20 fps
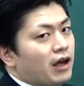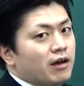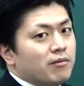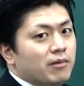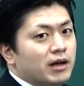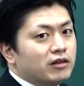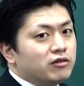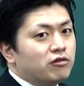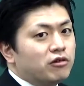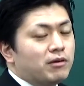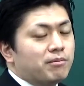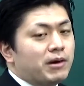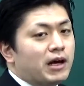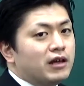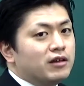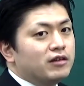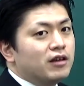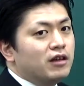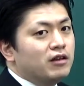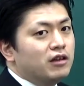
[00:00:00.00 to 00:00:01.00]
まずこれ
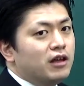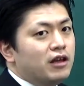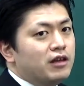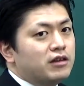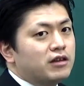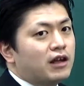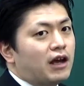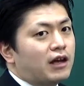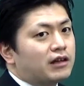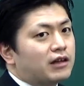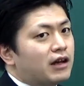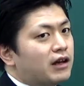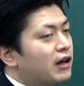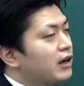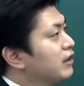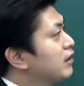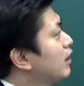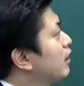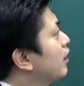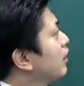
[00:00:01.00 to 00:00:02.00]
パーセンテージで与えら
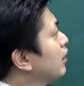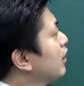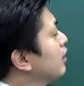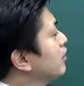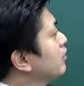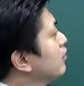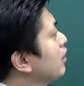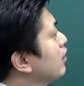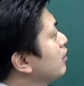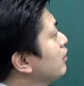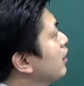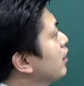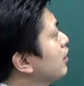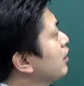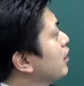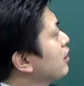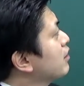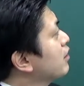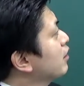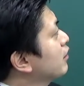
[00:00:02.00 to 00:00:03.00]
れたら計算で
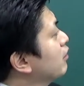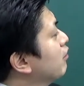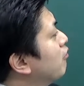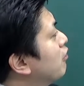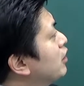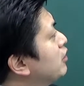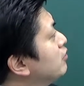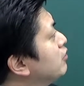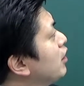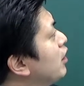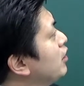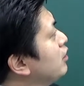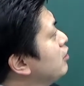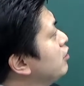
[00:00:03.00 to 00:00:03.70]
出しちゃった方がいいですね。